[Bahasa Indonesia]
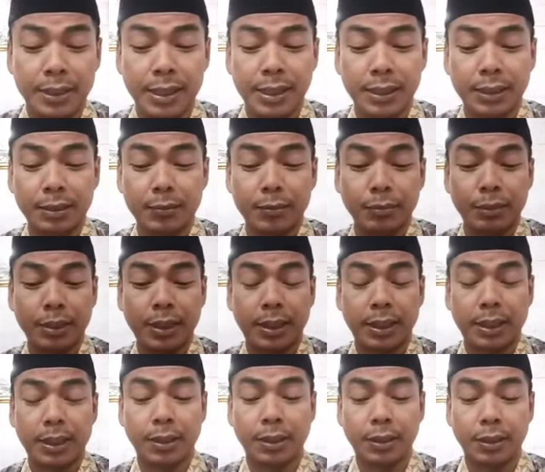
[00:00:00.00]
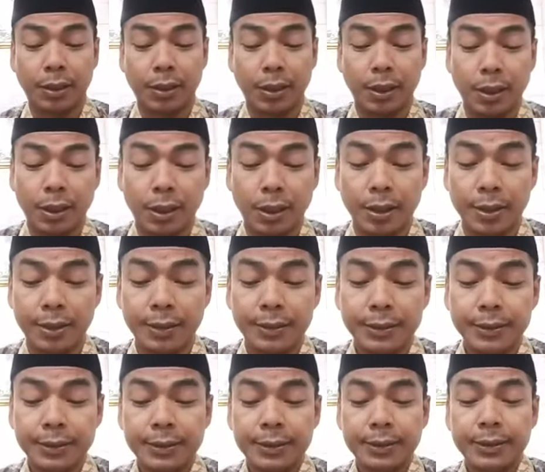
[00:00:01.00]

yang dimuliakan Allah,